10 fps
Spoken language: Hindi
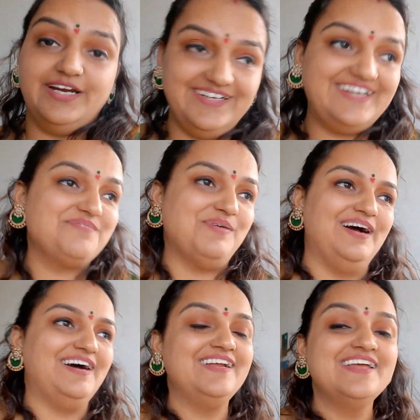ठंड है
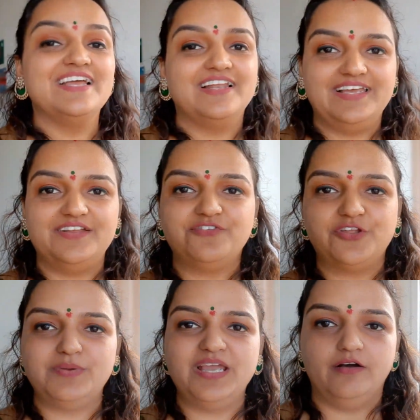बाहर लेकिन
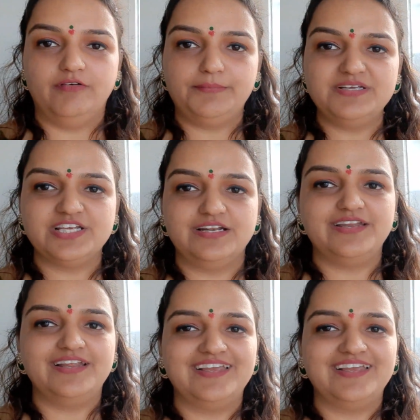फिर भी हवा भी चल रही है